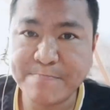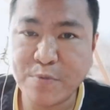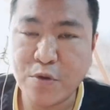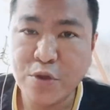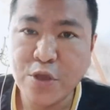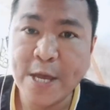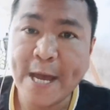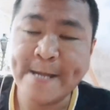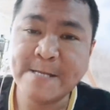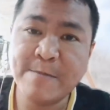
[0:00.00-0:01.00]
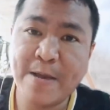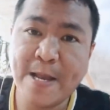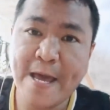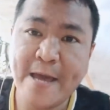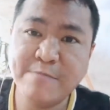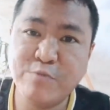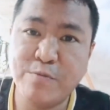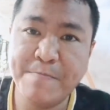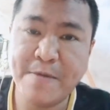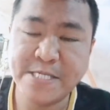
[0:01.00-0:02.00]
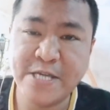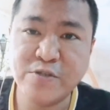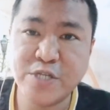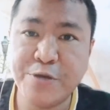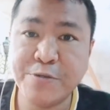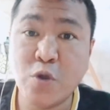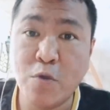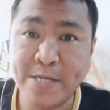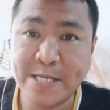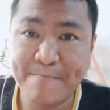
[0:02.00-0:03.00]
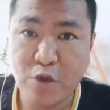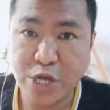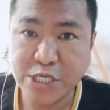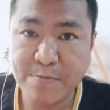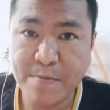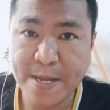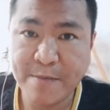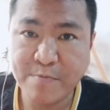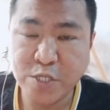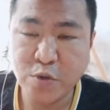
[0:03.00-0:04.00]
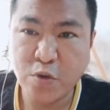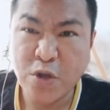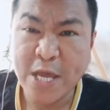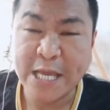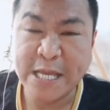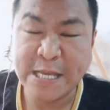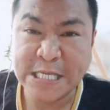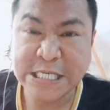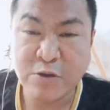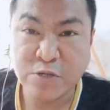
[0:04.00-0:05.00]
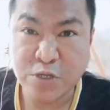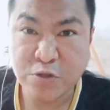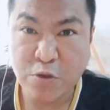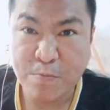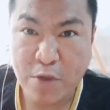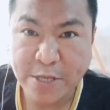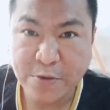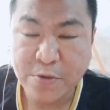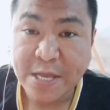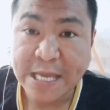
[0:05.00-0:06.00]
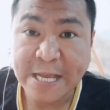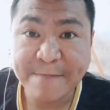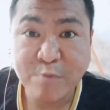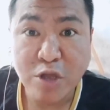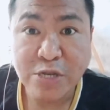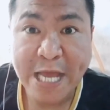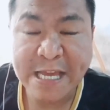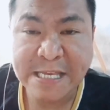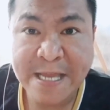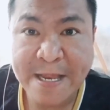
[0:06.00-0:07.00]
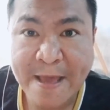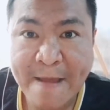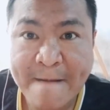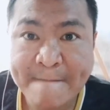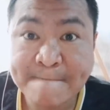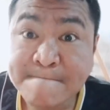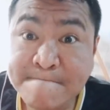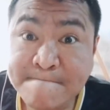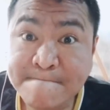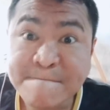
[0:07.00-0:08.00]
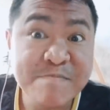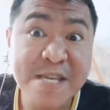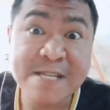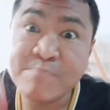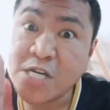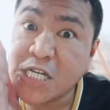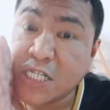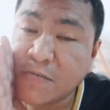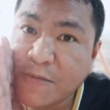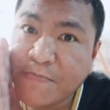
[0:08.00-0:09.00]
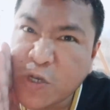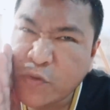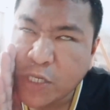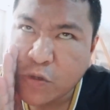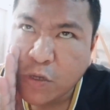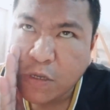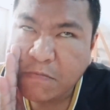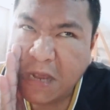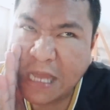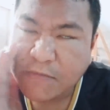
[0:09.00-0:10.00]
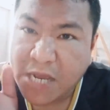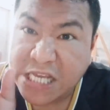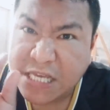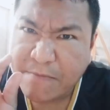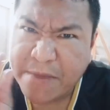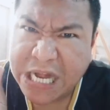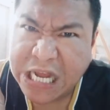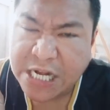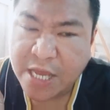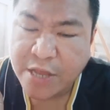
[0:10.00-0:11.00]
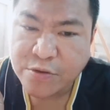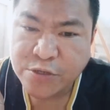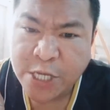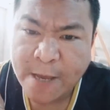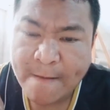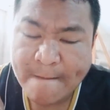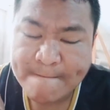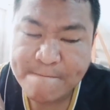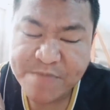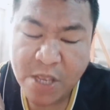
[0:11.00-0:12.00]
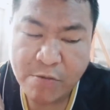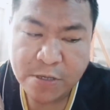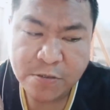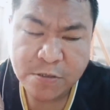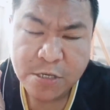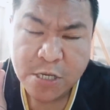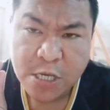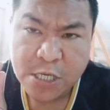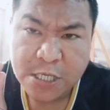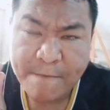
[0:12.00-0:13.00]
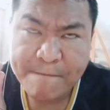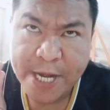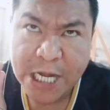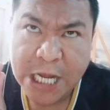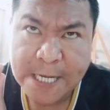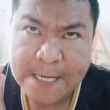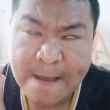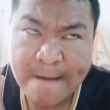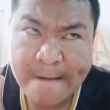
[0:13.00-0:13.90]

po. At sa mga nais po magpa-shoutout, comment lang po kayo sa baba ng video ko. I-shoutout ko po kayo. Ingat po kayo lagi dyan ha. Hmm? At baka naman pag uwi nyo, kahit mga isang bar lang na ano na tawag no isang bar lang na